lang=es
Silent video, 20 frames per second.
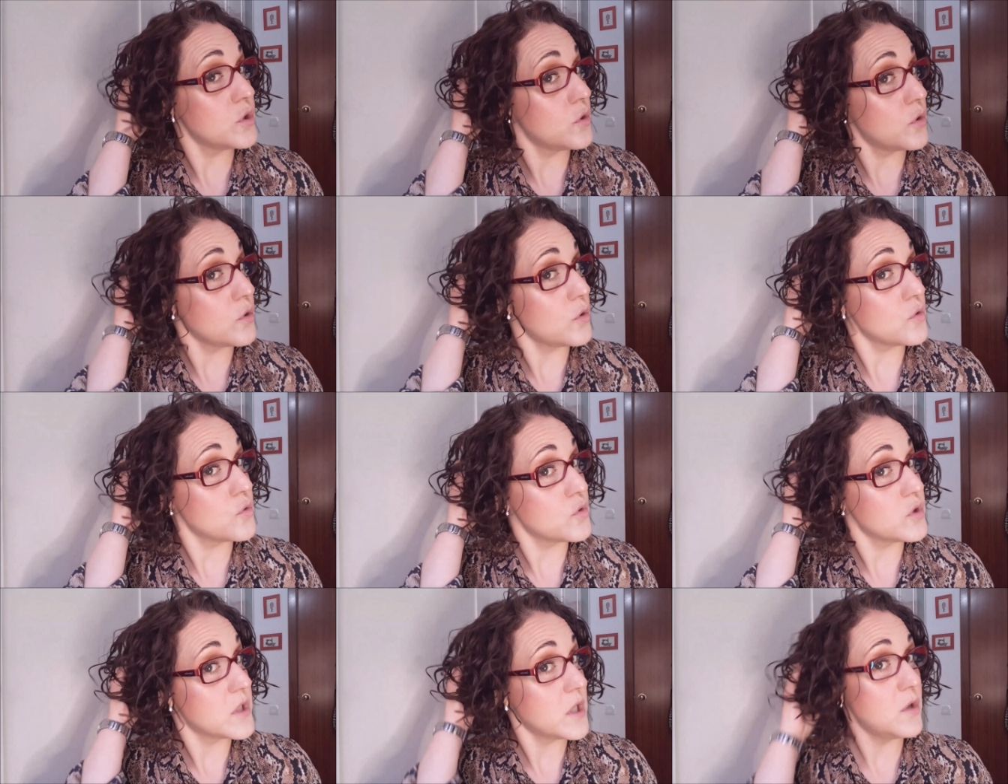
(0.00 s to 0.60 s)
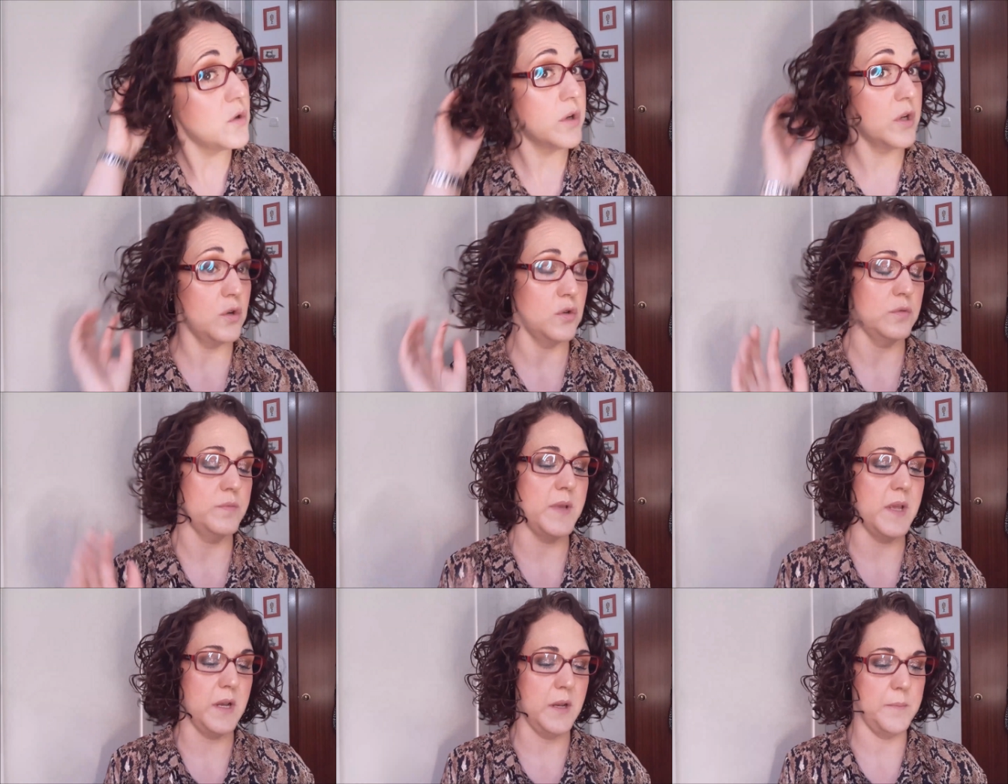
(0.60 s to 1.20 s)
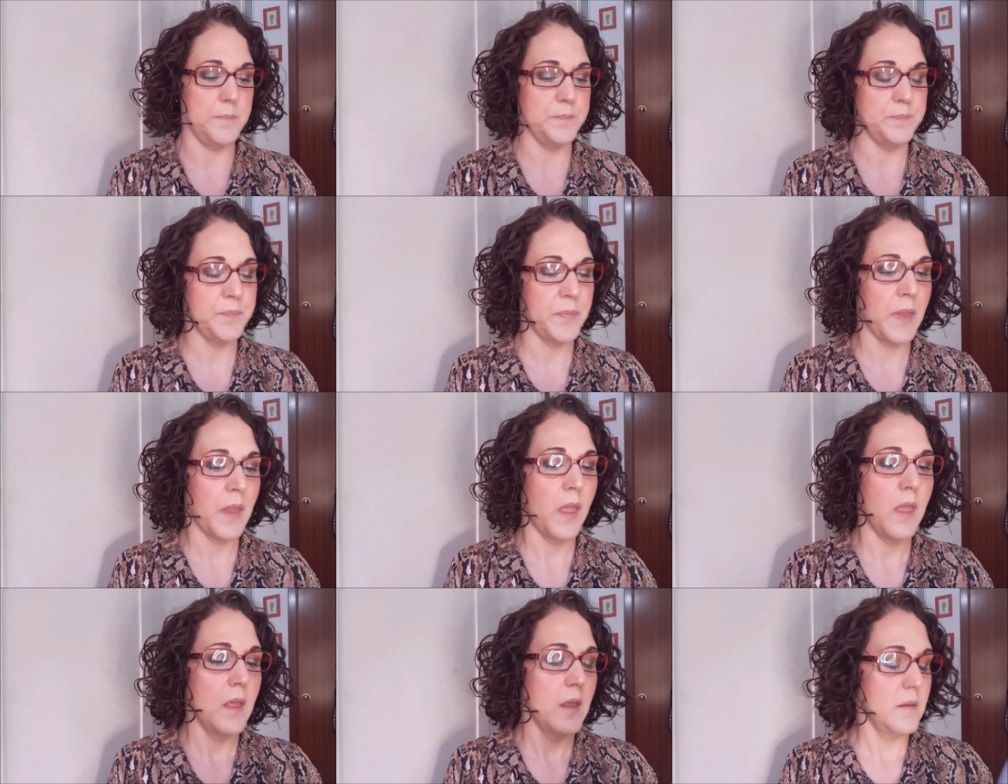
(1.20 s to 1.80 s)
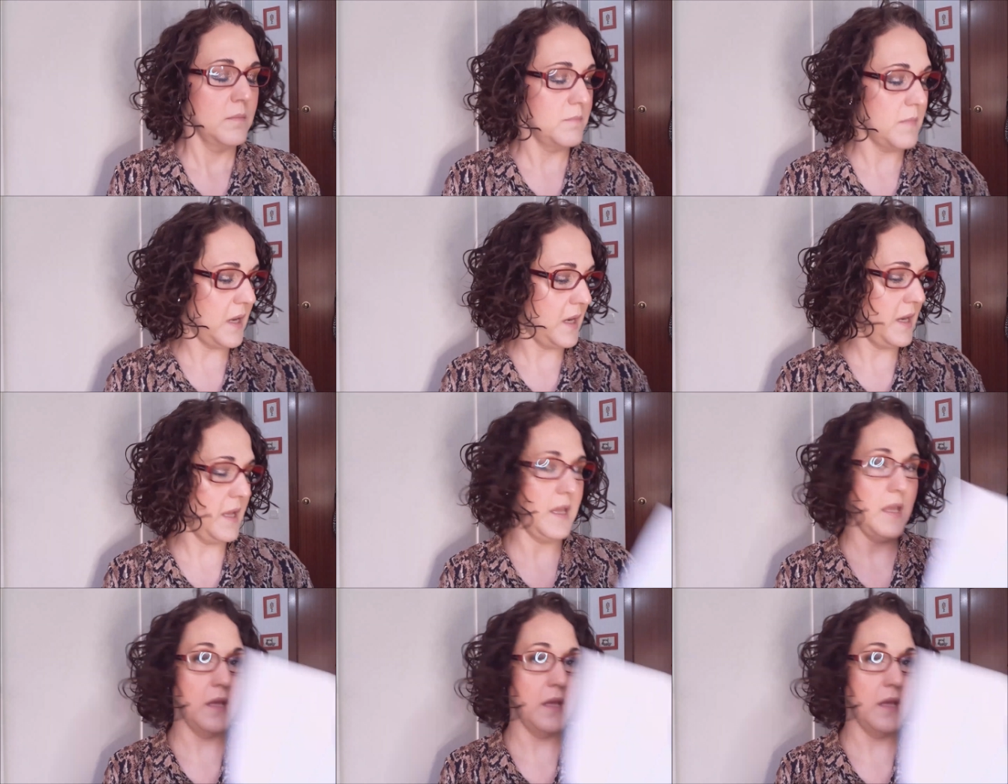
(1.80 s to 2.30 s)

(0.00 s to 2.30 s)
o no nos guste lo que nos viene. Vale,